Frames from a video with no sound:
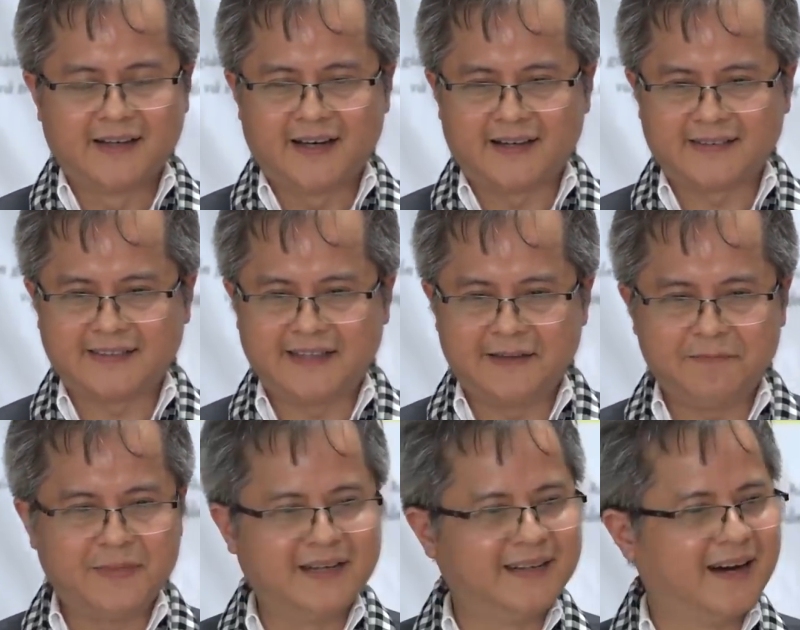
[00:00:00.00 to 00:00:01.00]
à,
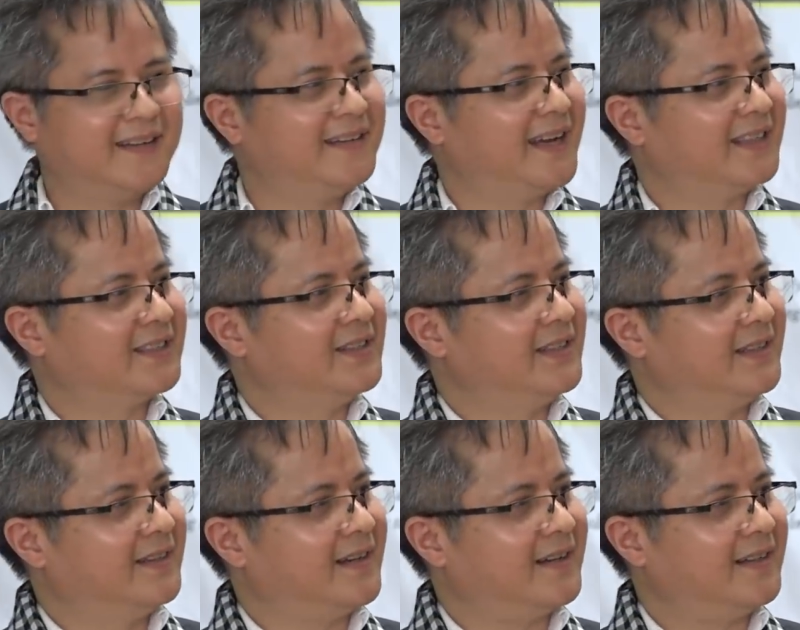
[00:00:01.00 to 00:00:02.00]
chiếm biên giới như ngày xưa
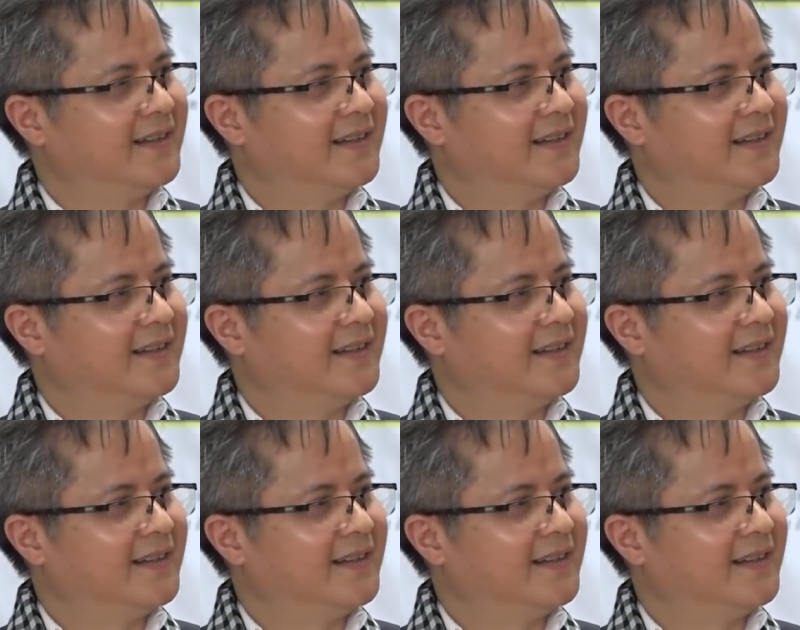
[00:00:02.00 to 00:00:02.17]
nữa